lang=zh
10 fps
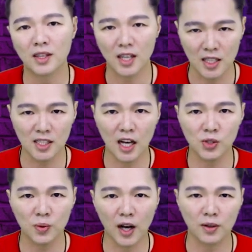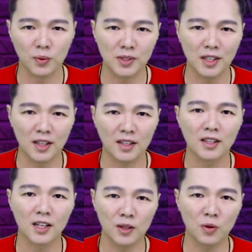感谢大家收看，我是 e t o n
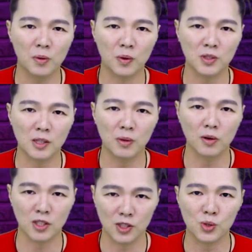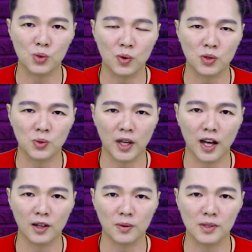更多美国情报，请持续关注
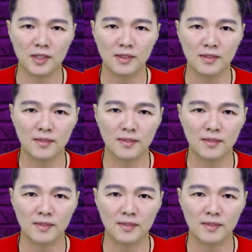AI News。